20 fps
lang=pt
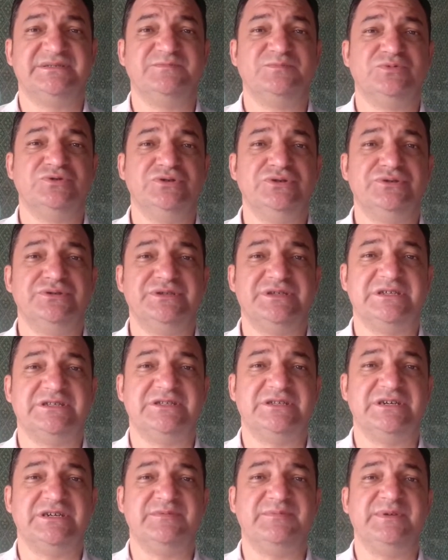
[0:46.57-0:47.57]
muito
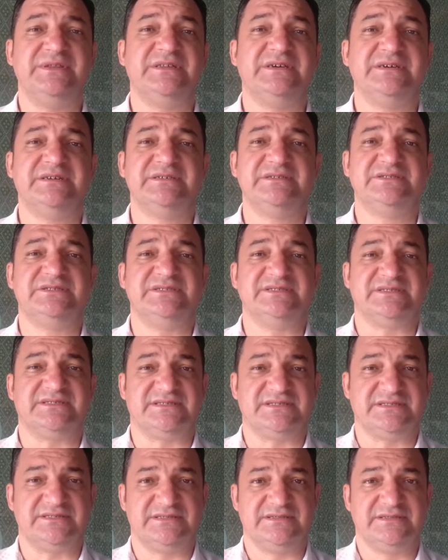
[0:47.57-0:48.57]

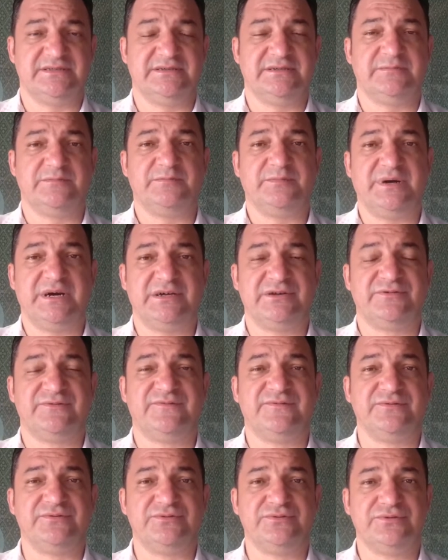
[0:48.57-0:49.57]
determinantes para o
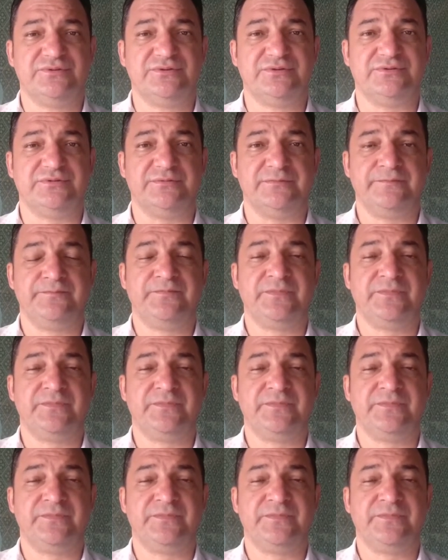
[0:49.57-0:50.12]
futuro,